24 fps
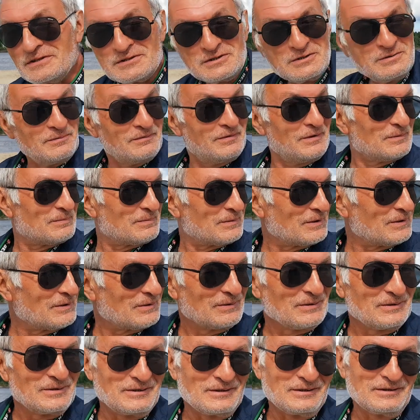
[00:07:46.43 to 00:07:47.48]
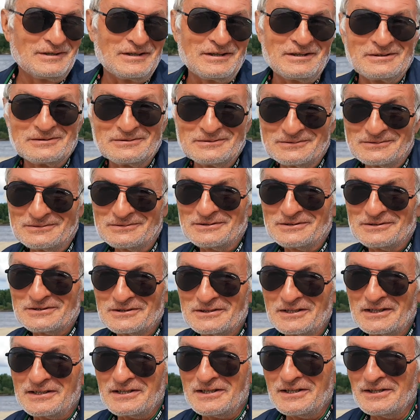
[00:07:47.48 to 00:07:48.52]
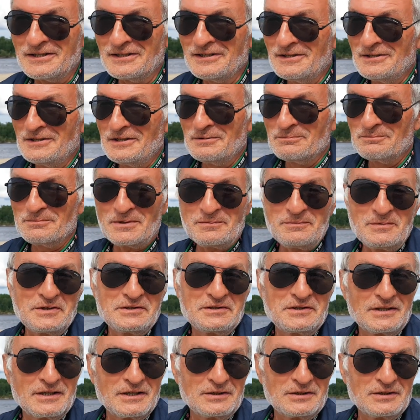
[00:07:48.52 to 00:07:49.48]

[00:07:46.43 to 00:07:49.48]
из любви к природе, да. Но это такие моменты,